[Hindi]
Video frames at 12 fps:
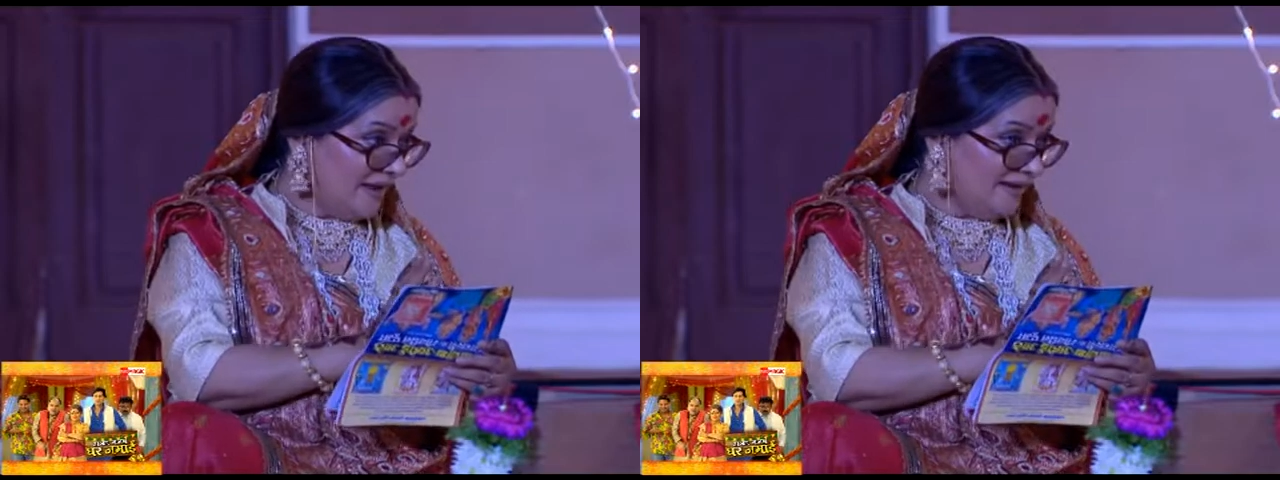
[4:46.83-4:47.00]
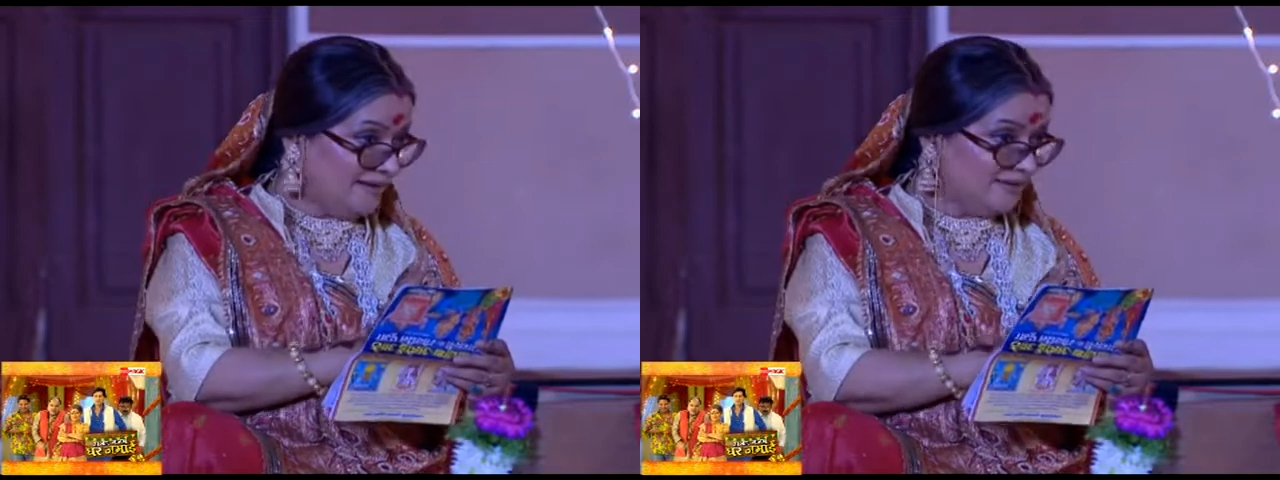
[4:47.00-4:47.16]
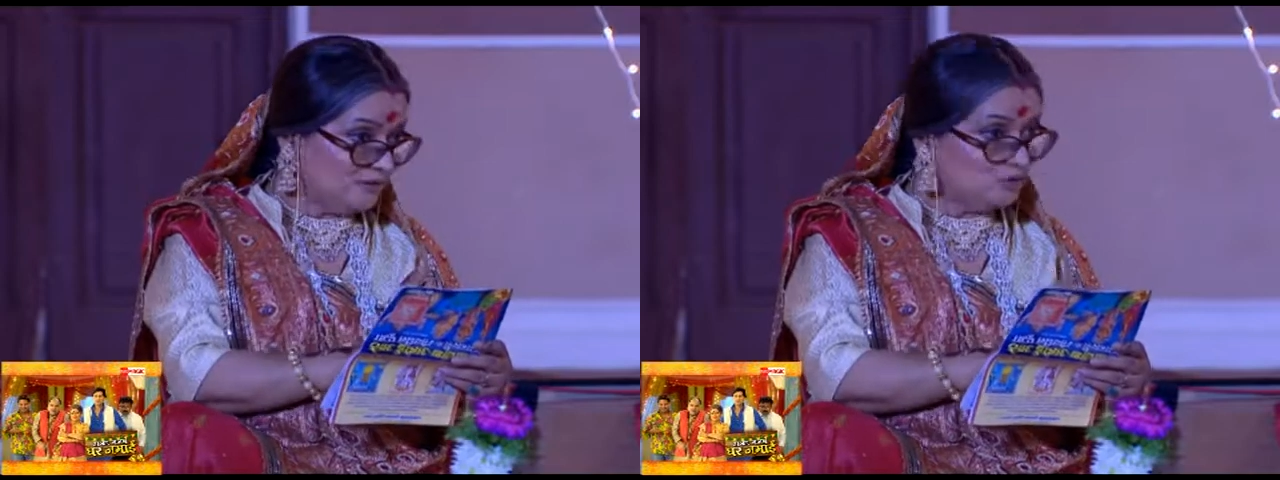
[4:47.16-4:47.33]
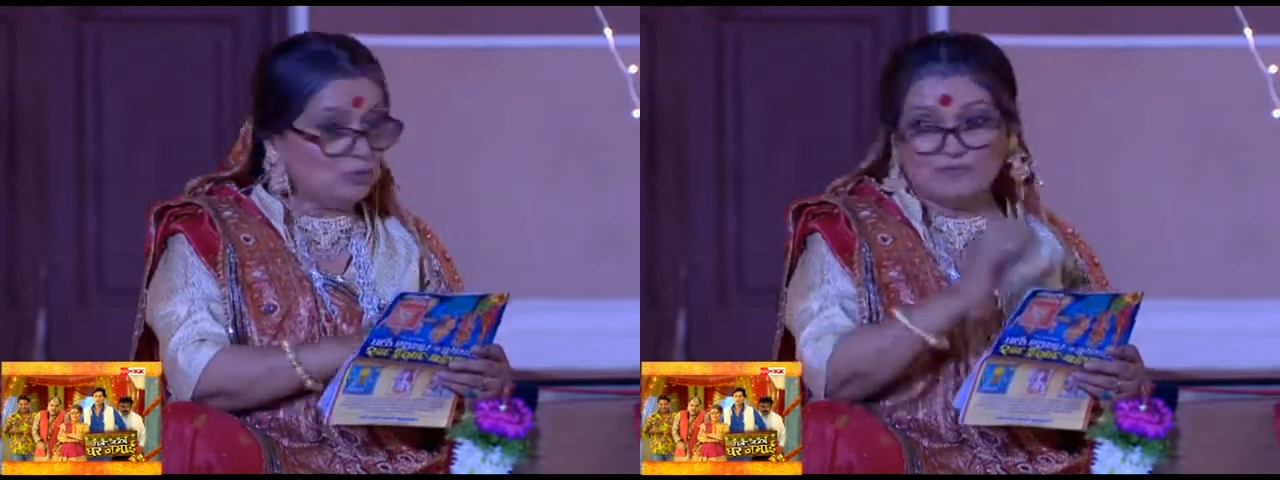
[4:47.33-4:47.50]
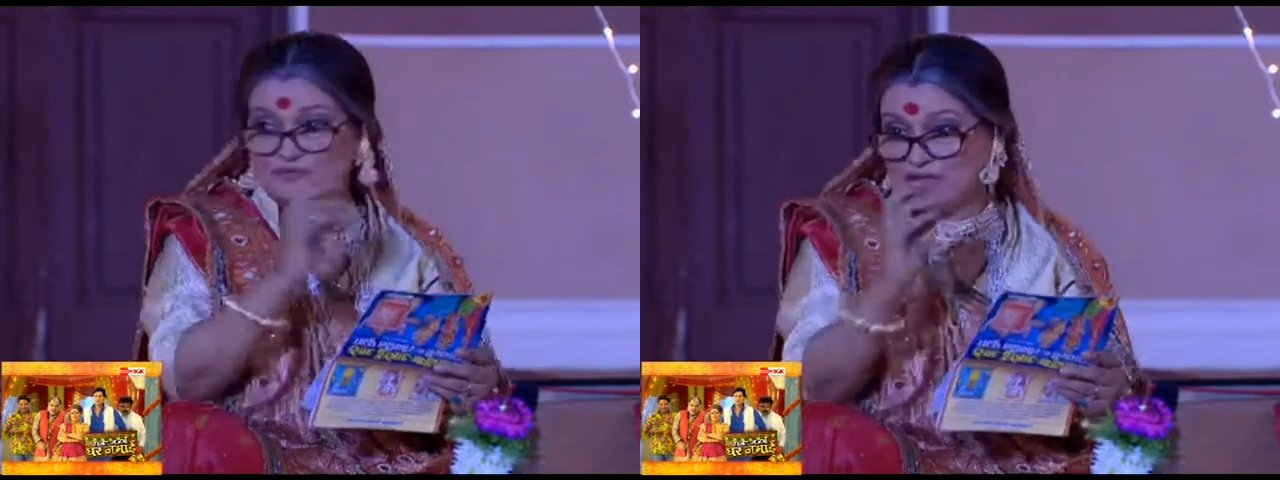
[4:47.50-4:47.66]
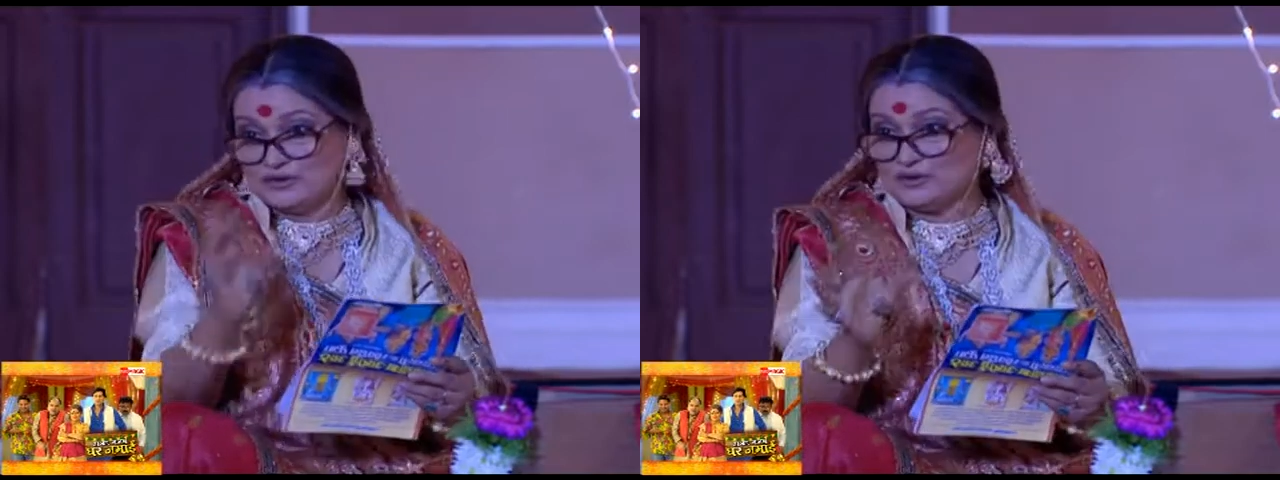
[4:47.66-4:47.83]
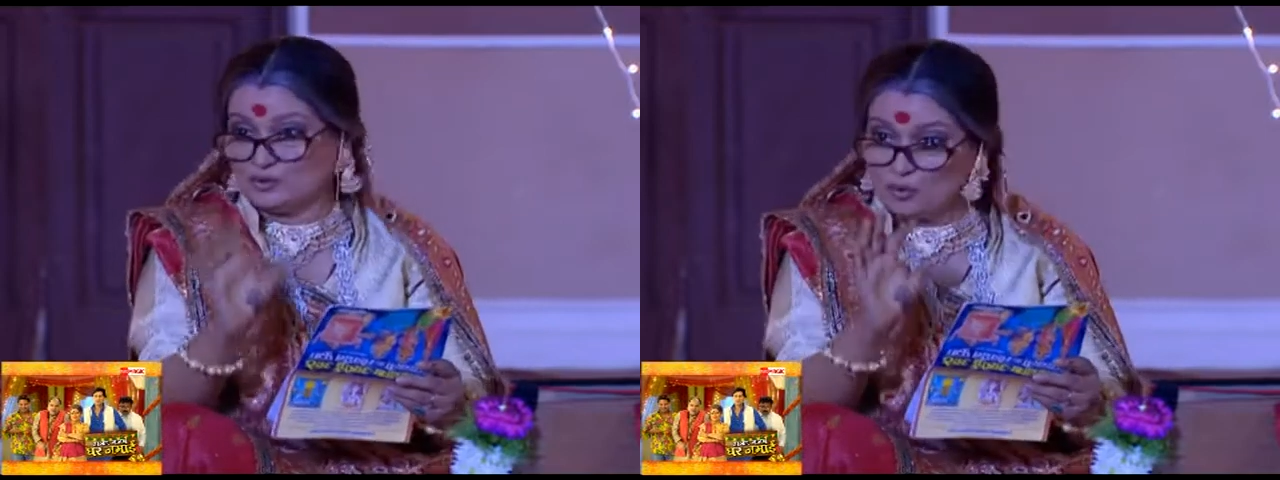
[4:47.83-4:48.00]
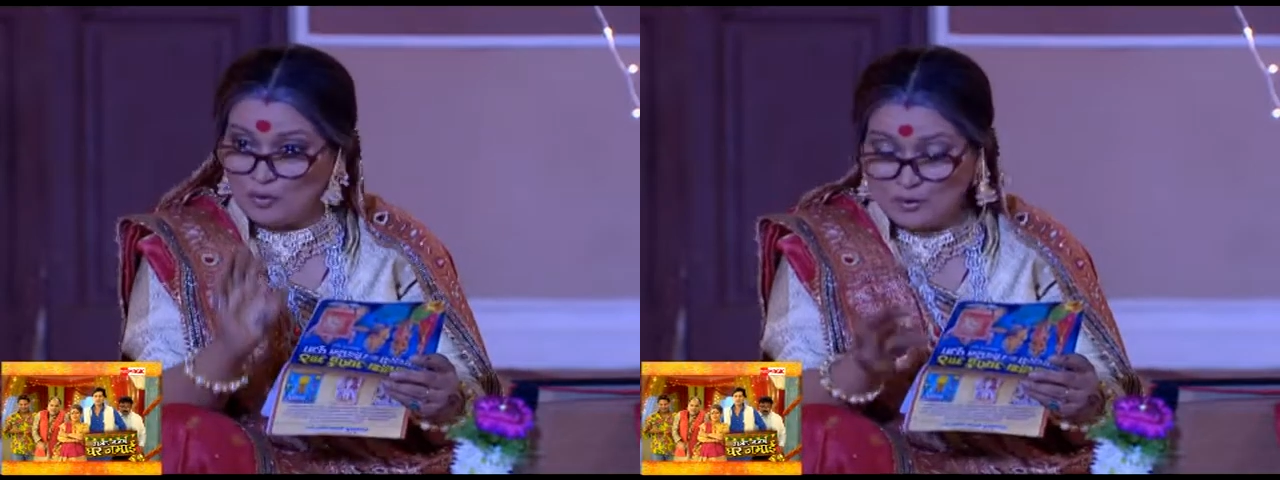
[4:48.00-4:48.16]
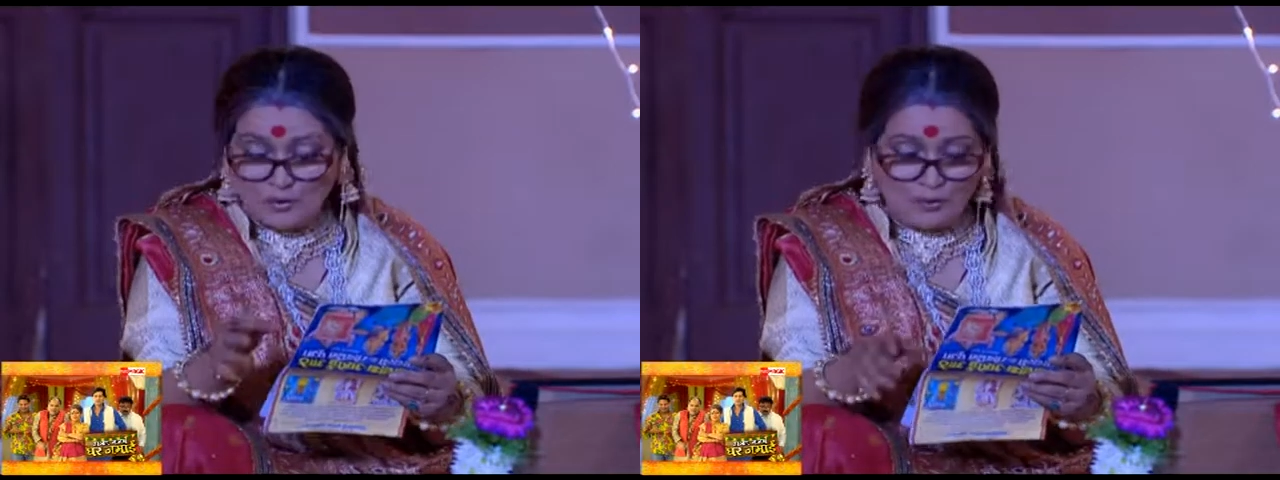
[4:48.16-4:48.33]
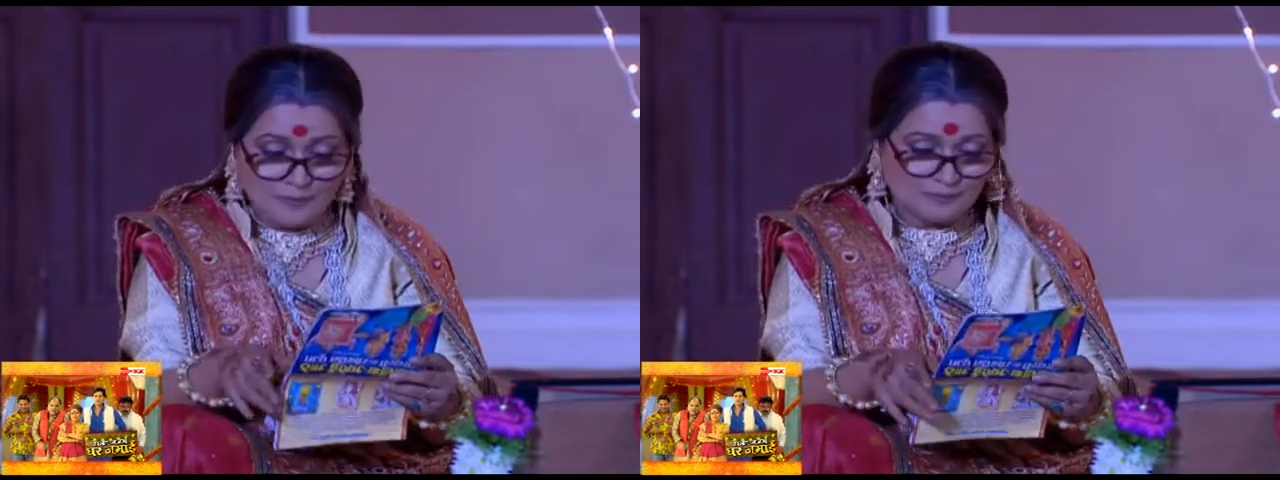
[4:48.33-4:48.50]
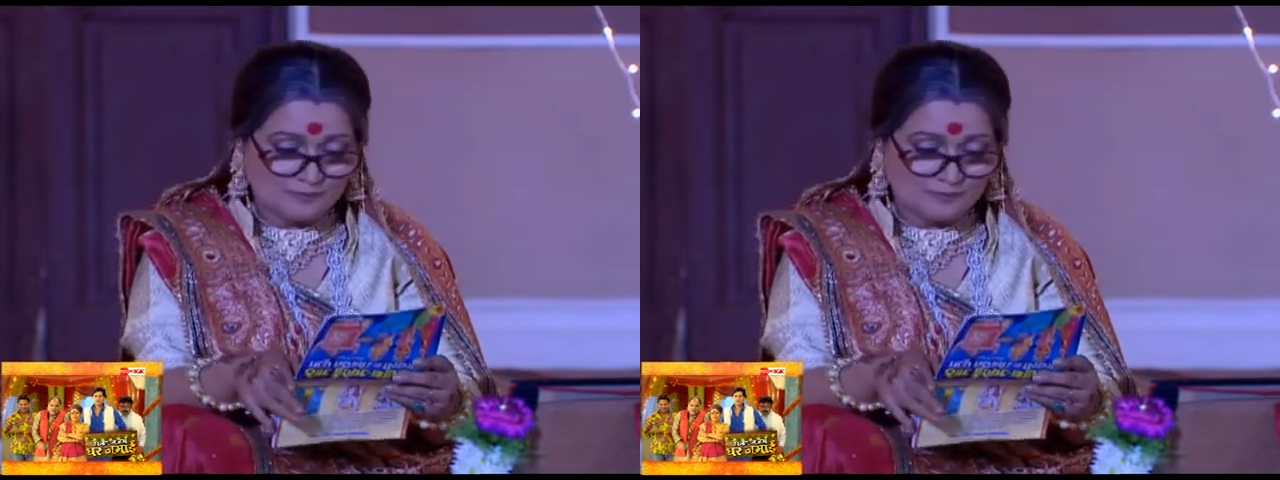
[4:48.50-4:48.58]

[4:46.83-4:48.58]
है तुम व्रत तोड़ लो